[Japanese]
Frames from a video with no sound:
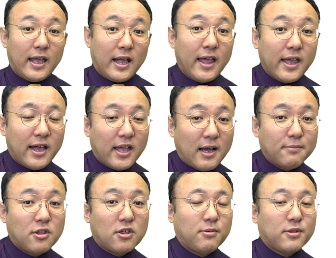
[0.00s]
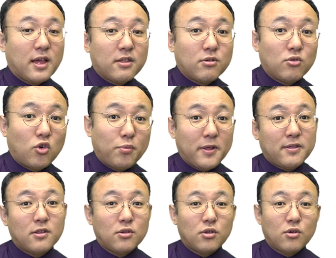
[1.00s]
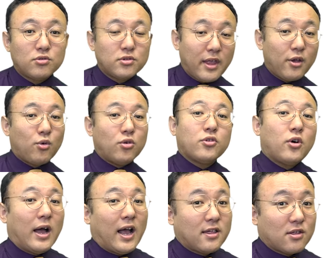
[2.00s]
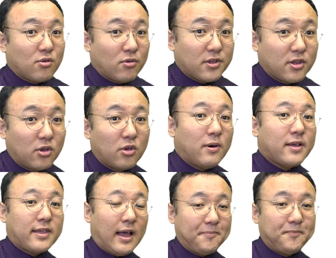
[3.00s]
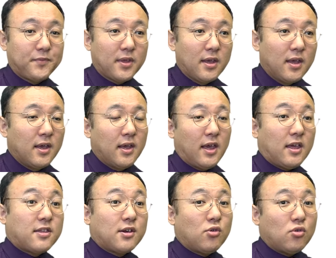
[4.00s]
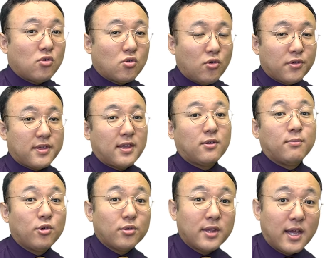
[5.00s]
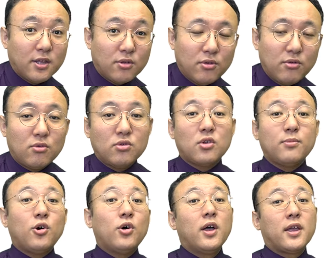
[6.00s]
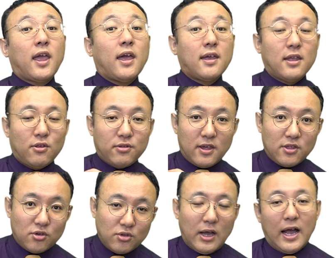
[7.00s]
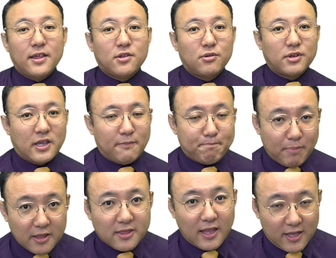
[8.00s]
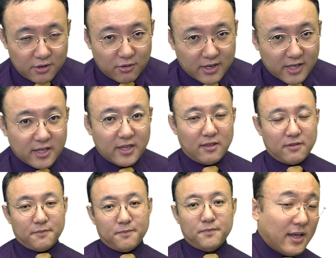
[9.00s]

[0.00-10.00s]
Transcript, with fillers: 海外株主も 36% ということで、この足腰の弱さ、資本構成の問題ということも経営の成長の足を引っ張っているわけなんです。